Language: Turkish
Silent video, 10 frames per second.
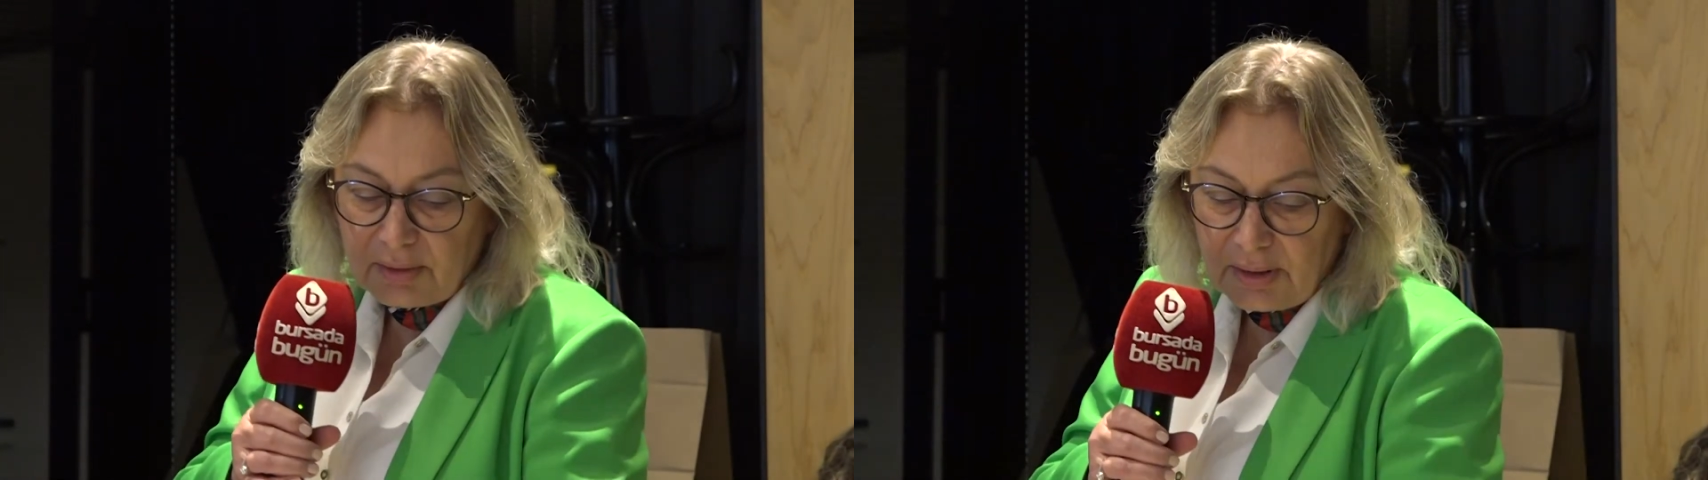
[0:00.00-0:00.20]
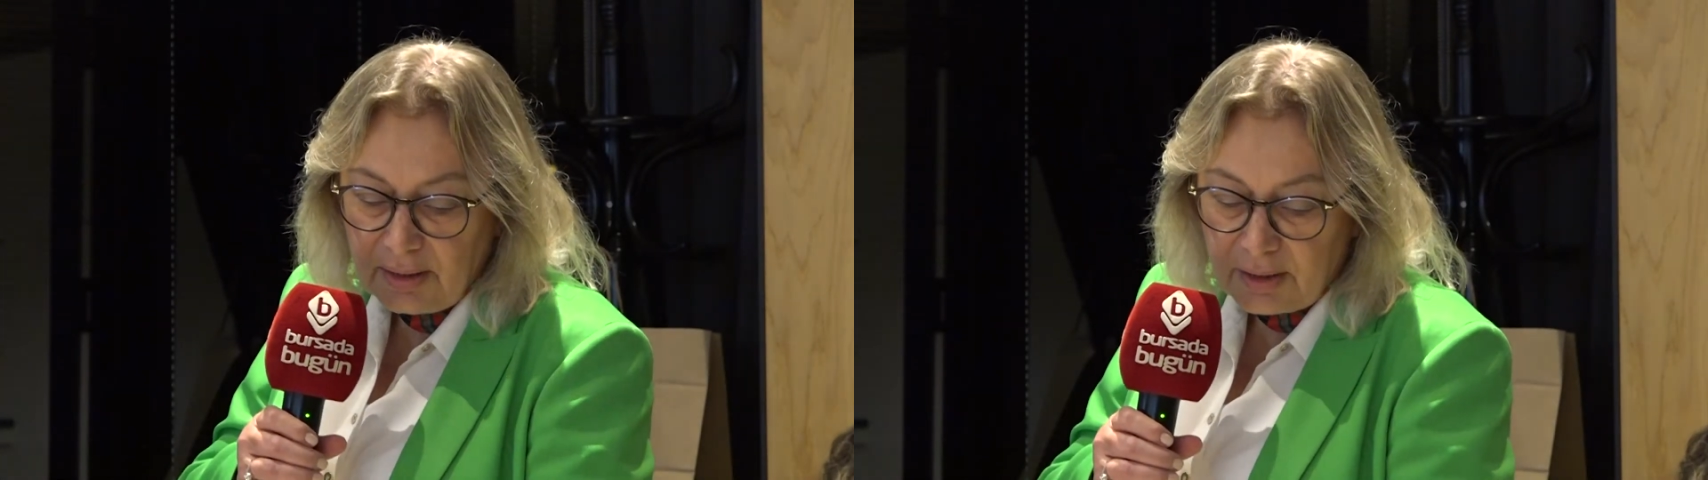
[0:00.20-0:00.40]

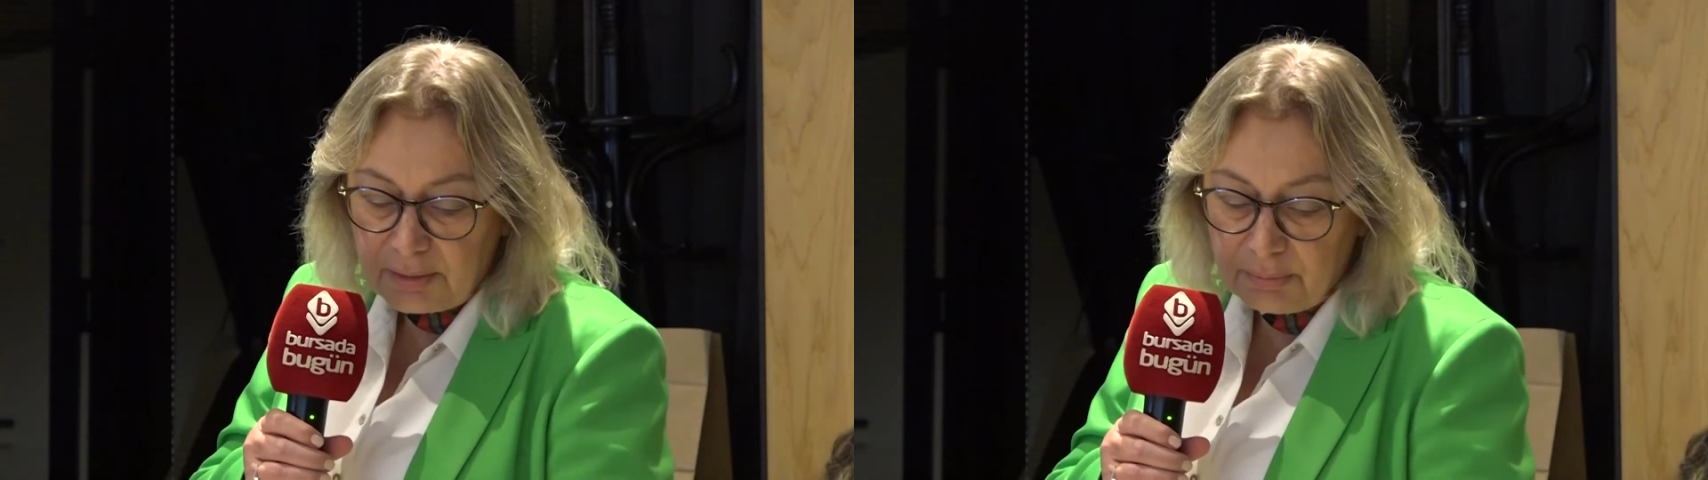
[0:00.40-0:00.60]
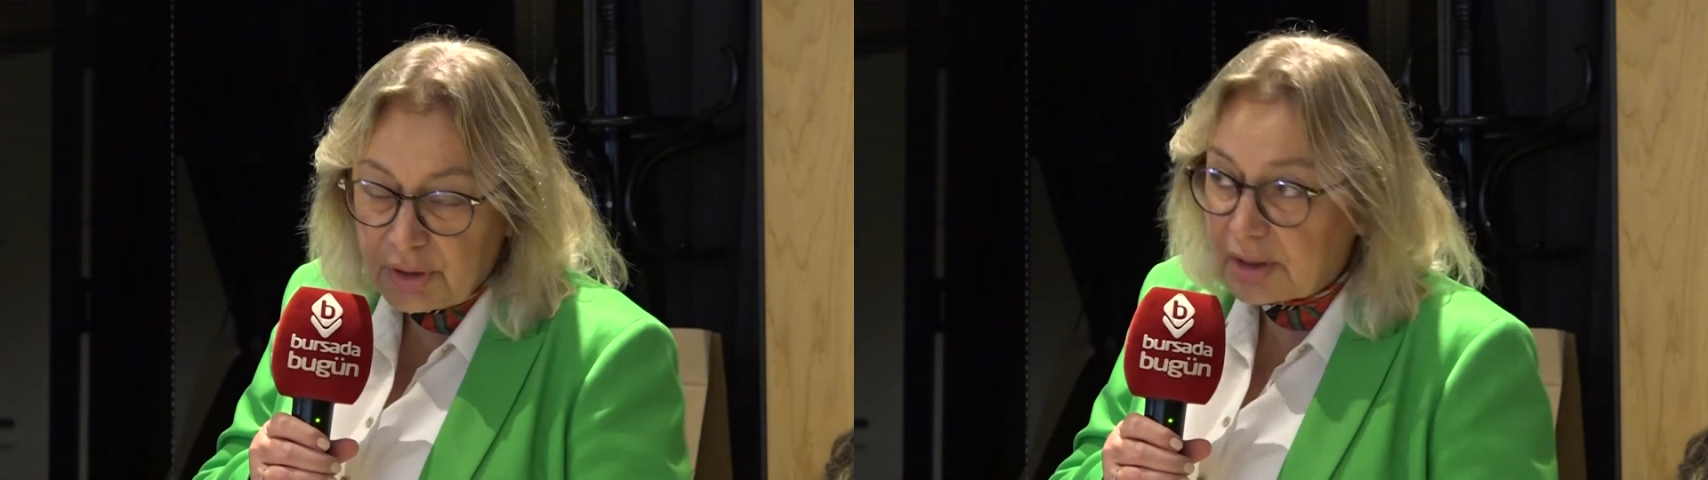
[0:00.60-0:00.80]

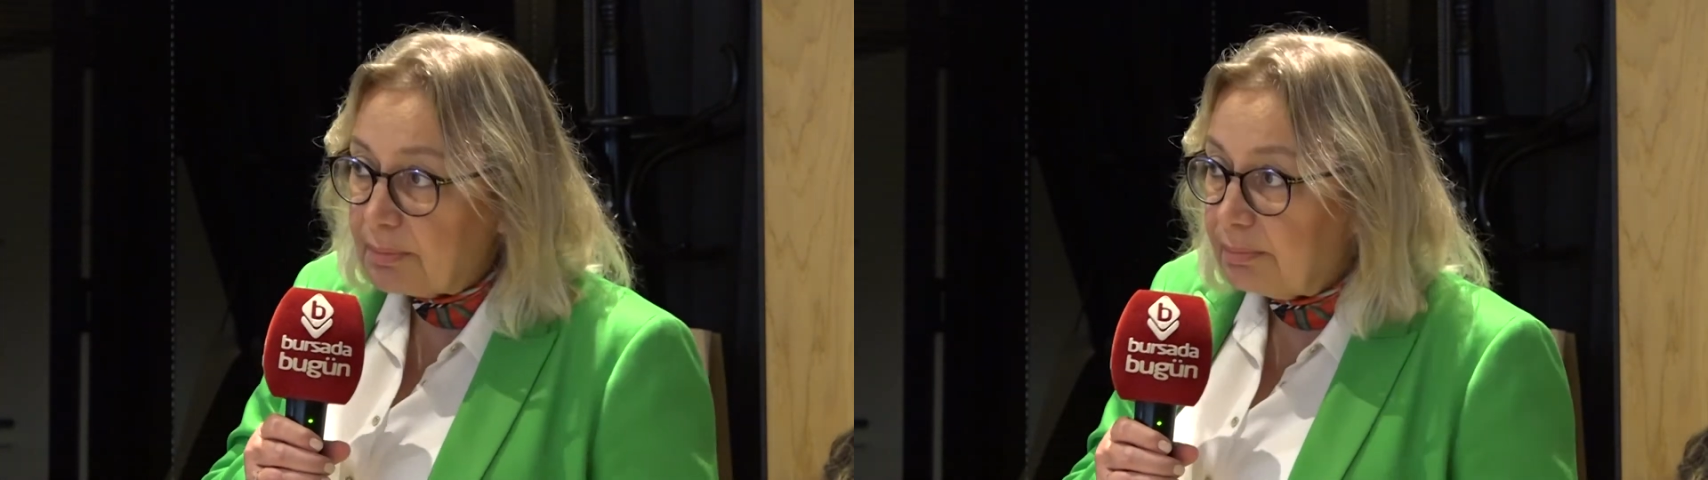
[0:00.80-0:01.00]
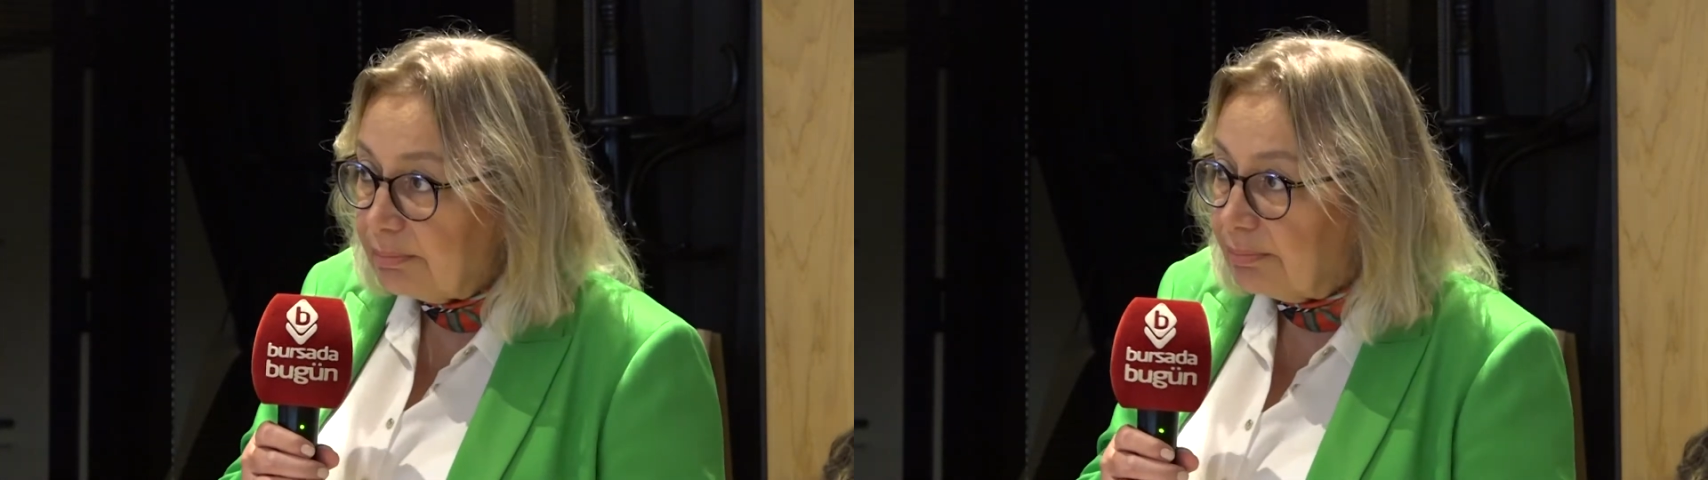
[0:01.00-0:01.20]
gelelim bizim